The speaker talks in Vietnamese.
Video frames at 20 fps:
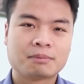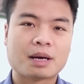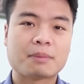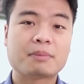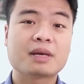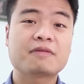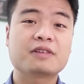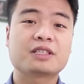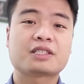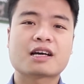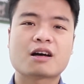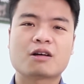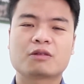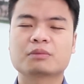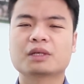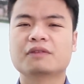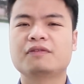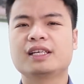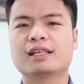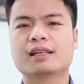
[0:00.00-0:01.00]
Bạn biết vì sao
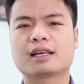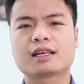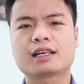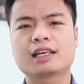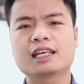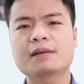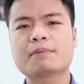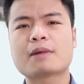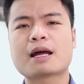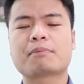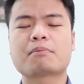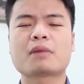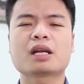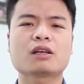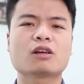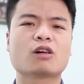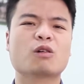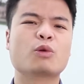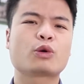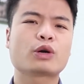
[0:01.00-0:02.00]
không? Bởi vì là khi bạn
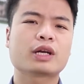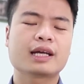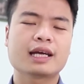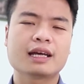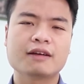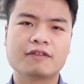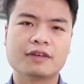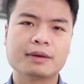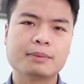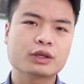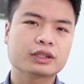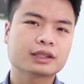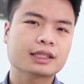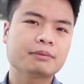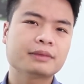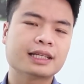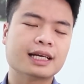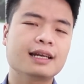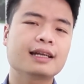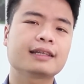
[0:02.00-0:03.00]
bắt đầu mối quan hệ với một cái
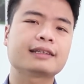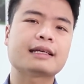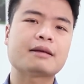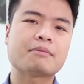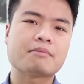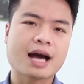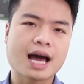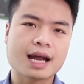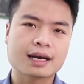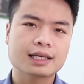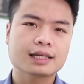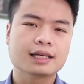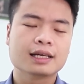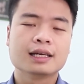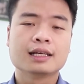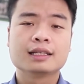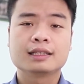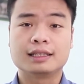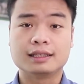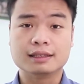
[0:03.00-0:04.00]
tâm thế là tình bạn ấy,
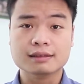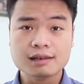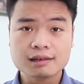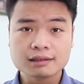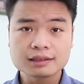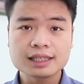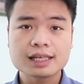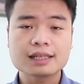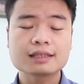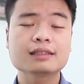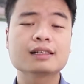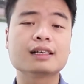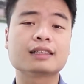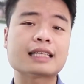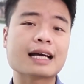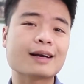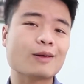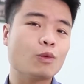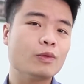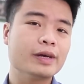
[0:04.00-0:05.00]
thì đương nhiên
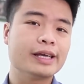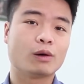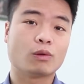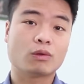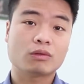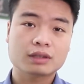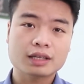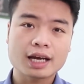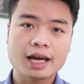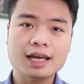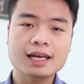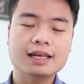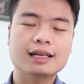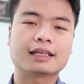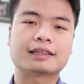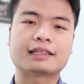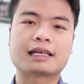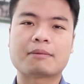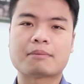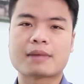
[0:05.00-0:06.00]
người ta cũng hiểu đây
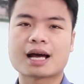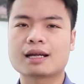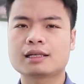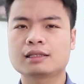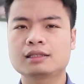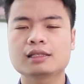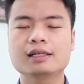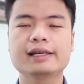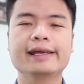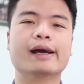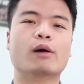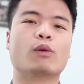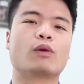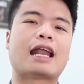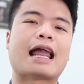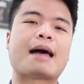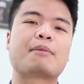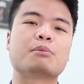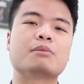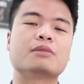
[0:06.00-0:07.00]
là tình bạn, chứ hiểu
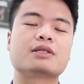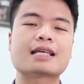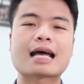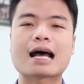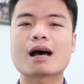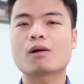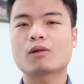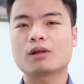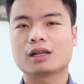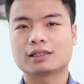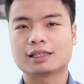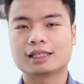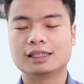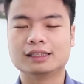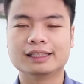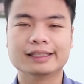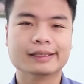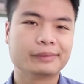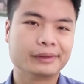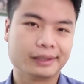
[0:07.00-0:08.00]
làm sao là
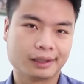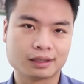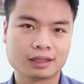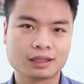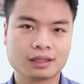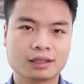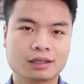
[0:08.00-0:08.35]
tình yêu được.